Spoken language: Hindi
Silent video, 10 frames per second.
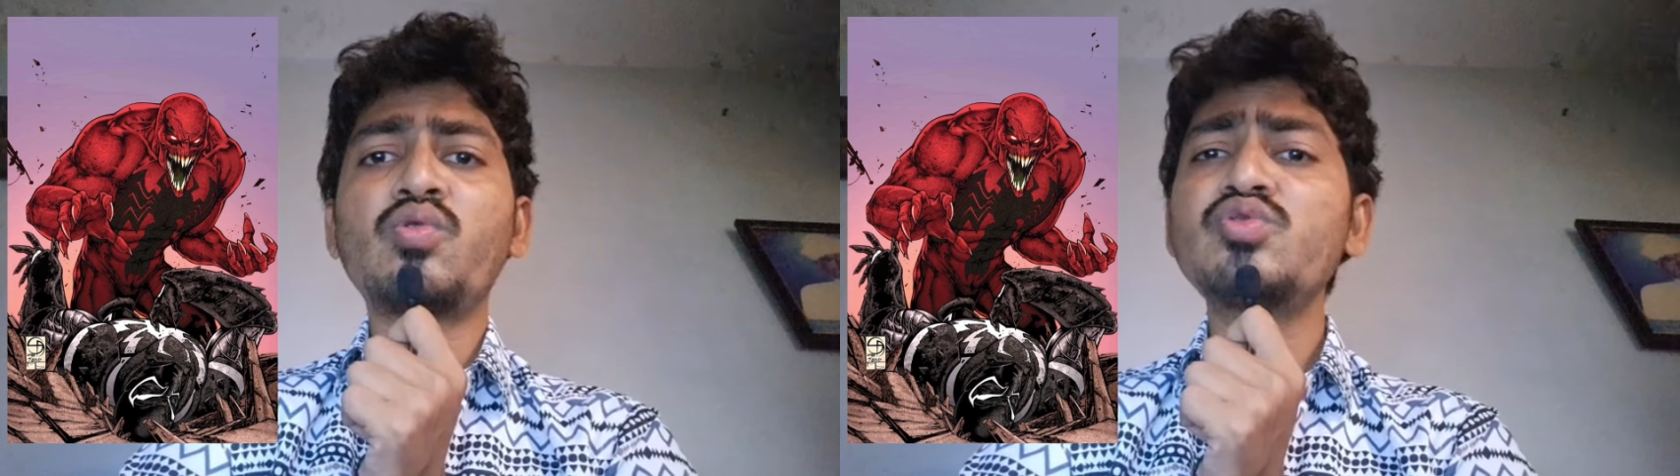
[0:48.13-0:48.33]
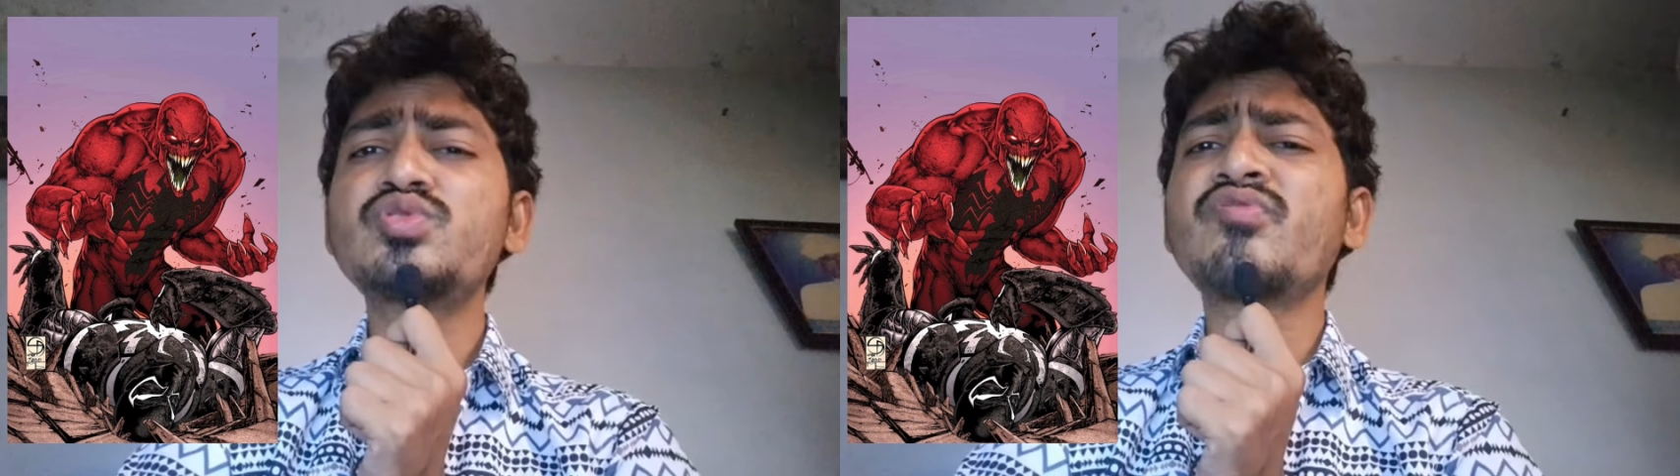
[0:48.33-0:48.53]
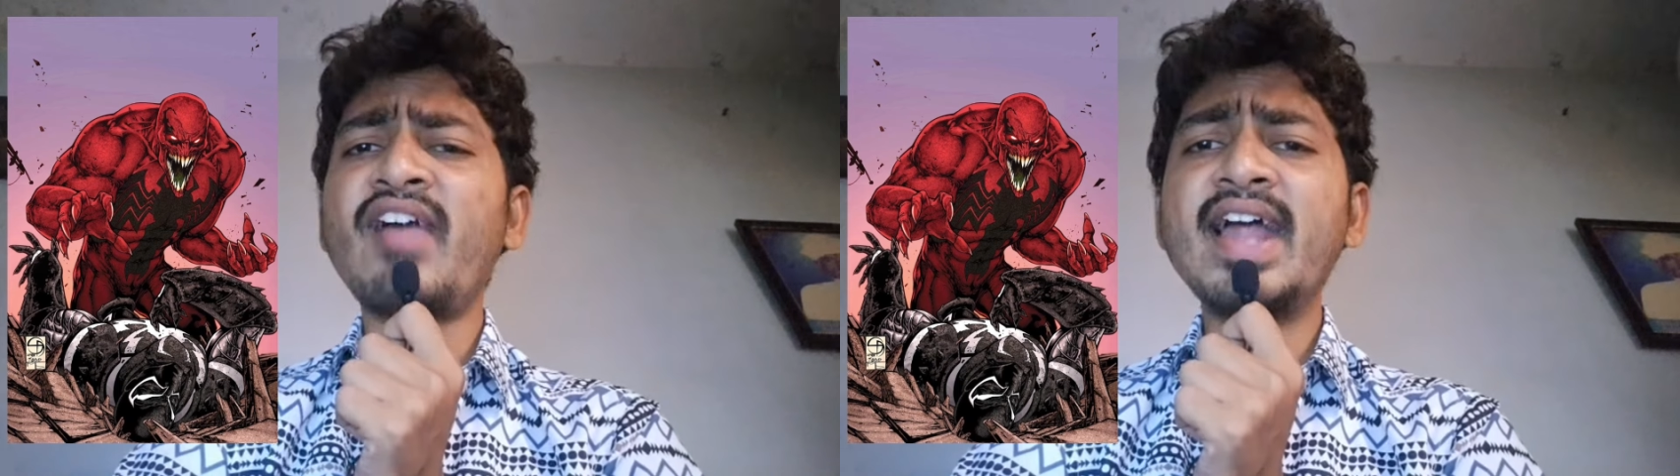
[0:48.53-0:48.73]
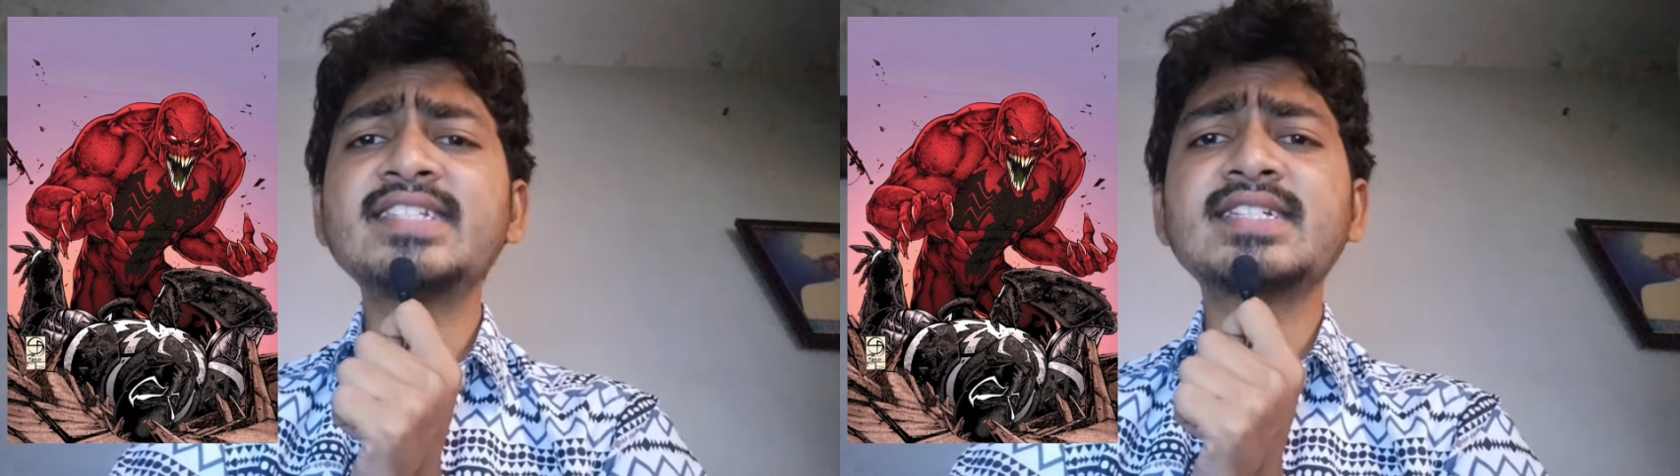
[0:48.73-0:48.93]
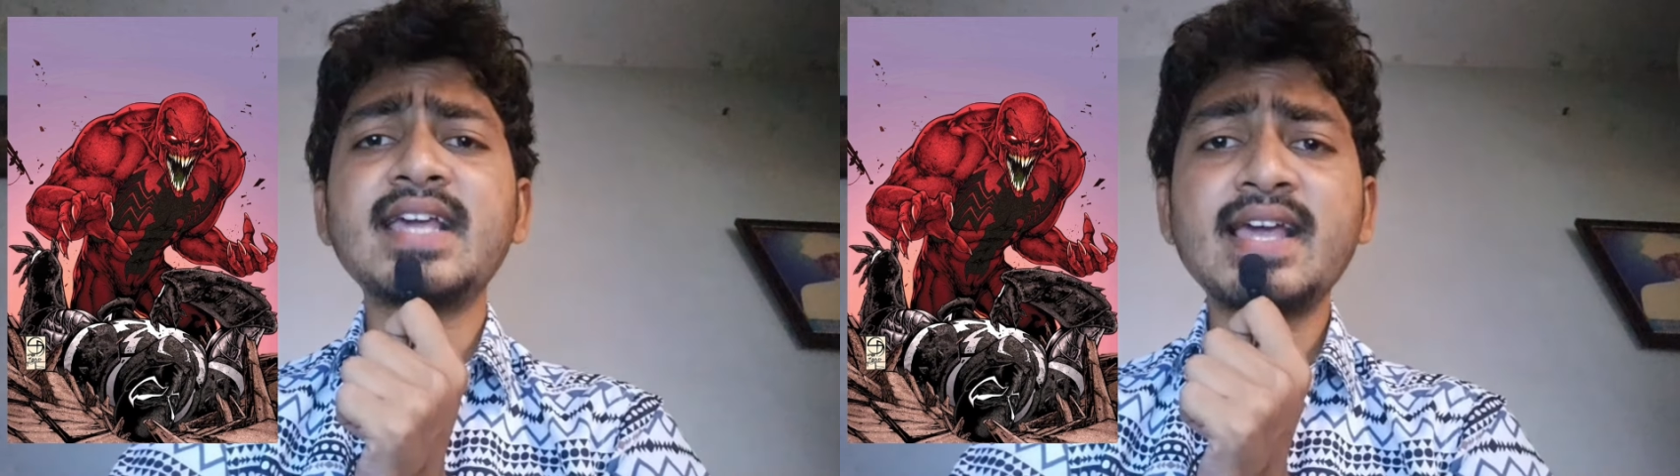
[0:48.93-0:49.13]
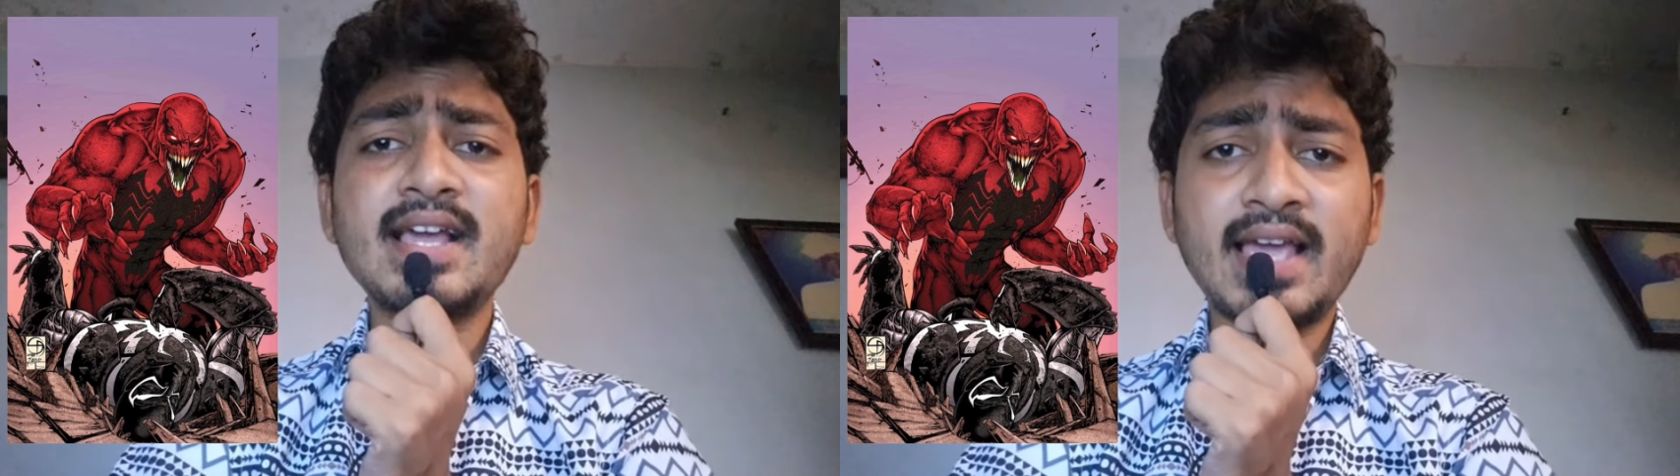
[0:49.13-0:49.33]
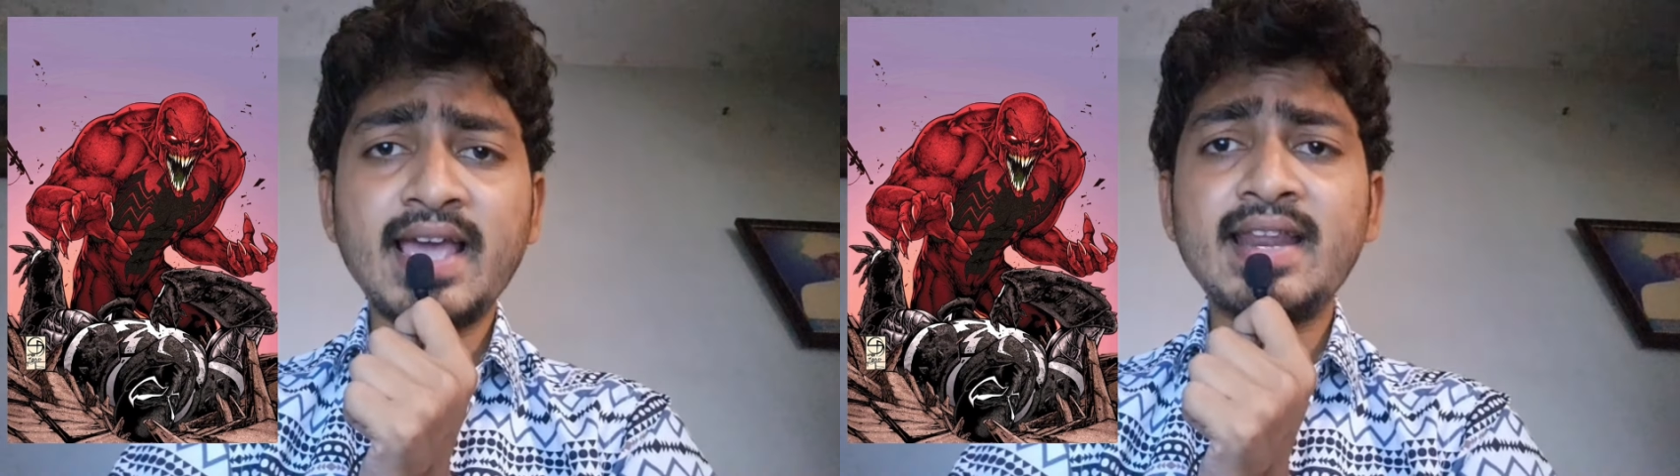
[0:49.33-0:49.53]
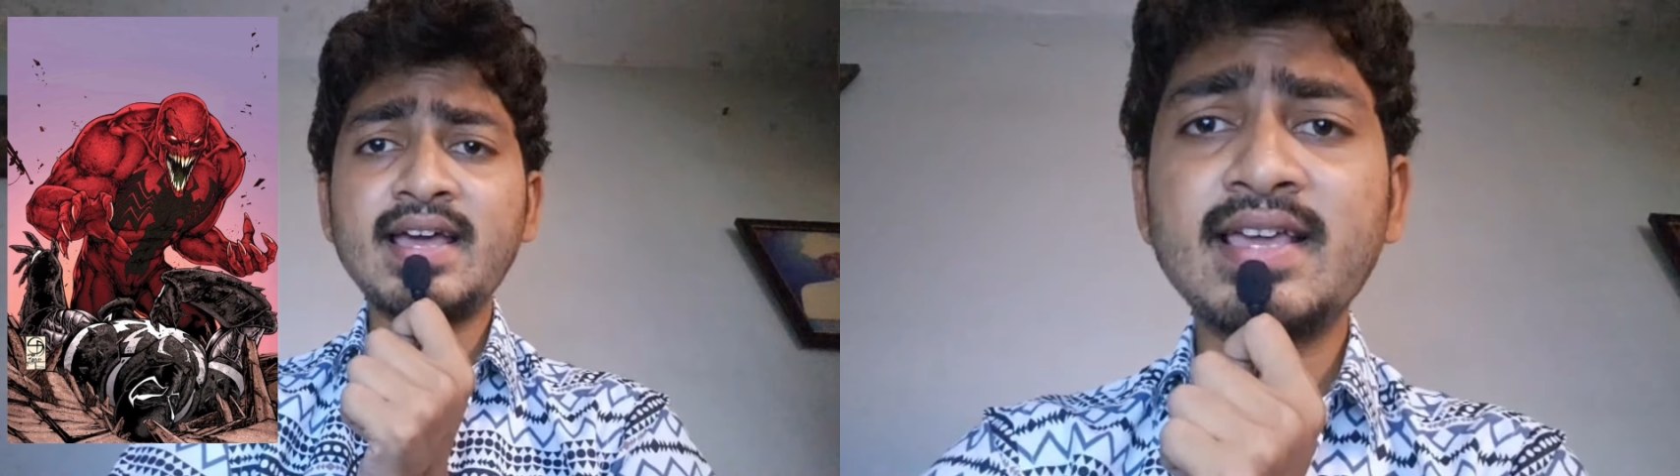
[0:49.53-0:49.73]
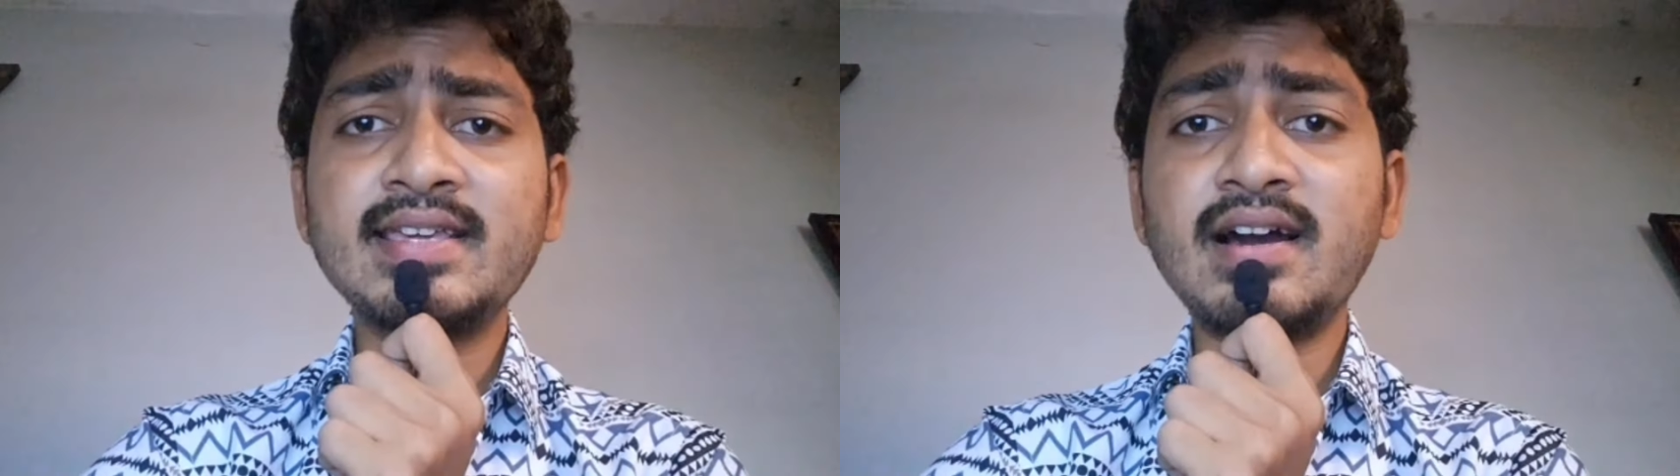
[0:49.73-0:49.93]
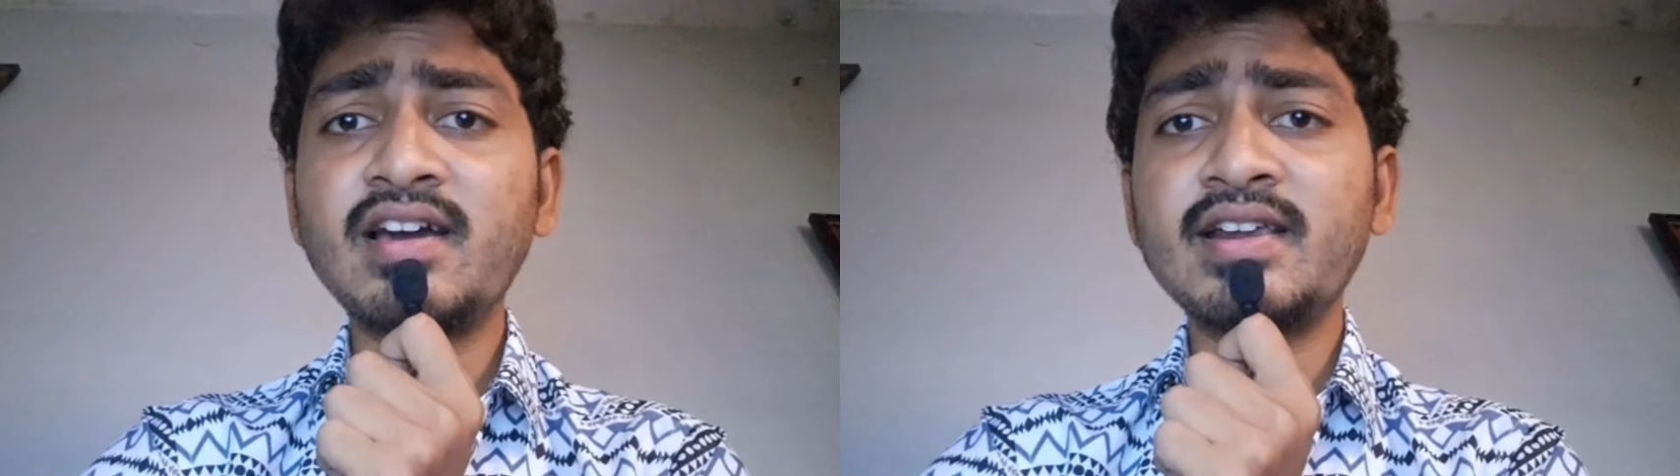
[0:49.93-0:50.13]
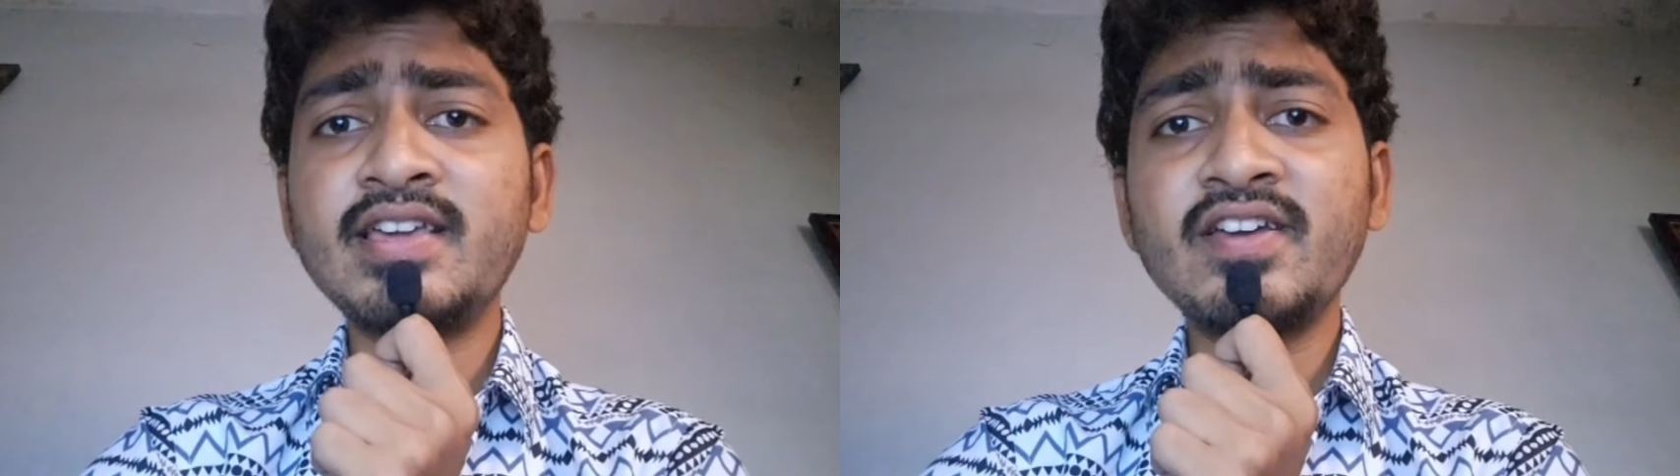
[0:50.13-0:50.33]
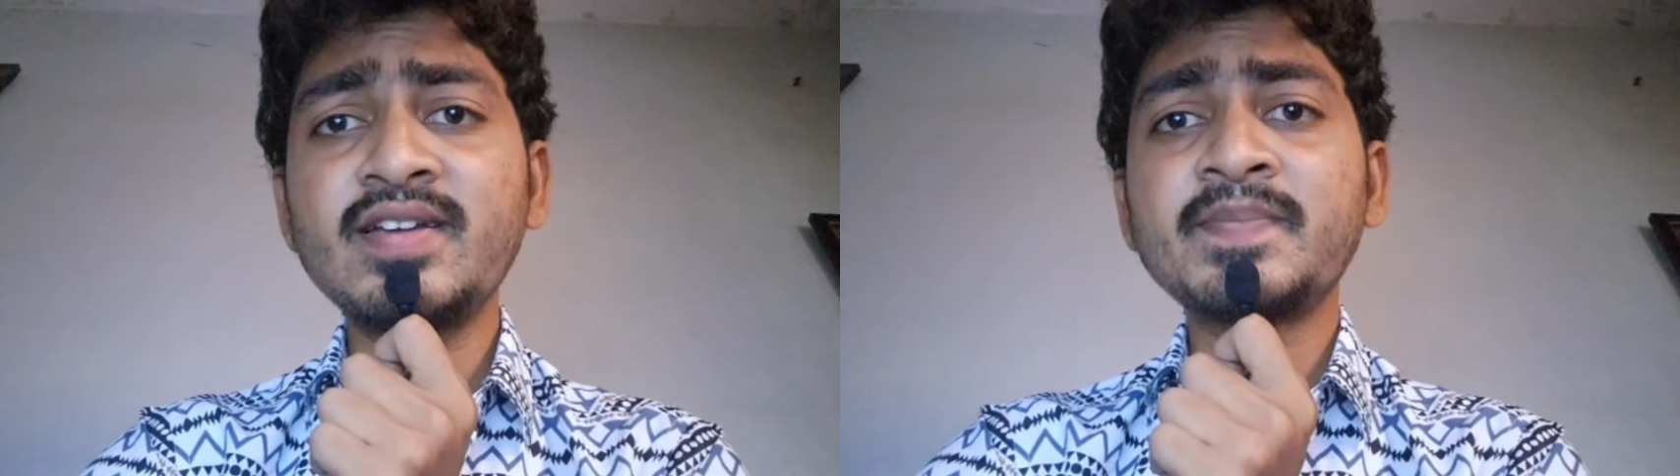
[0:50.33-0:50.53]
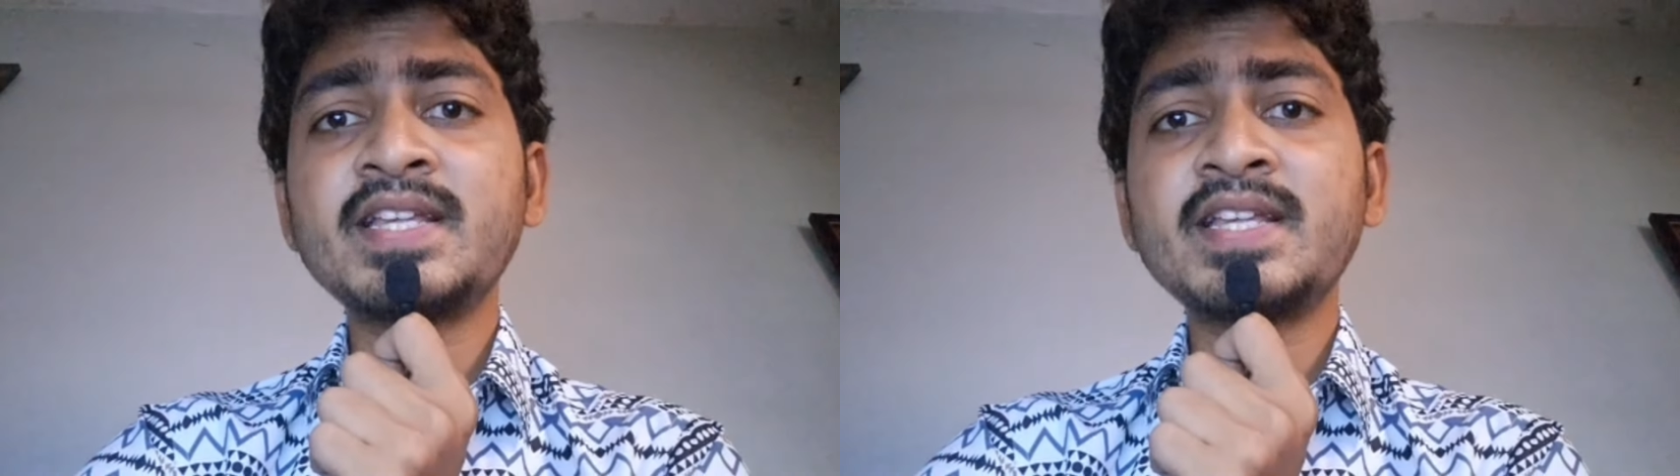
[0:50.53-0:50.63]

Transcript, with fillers: कुछ फैंस के कहना है कि अगर ये